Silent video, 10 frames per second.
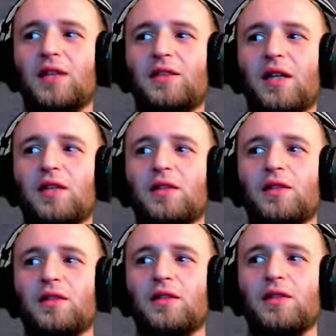later
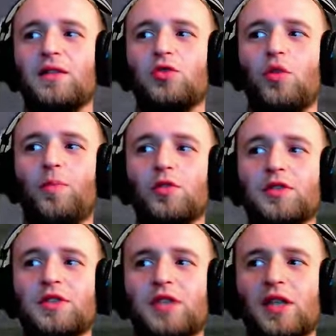y, to
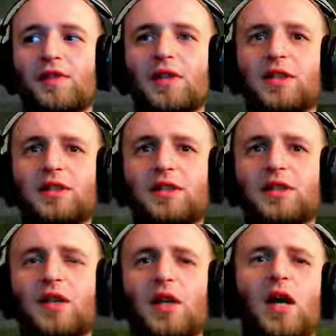polski serwer Daisy.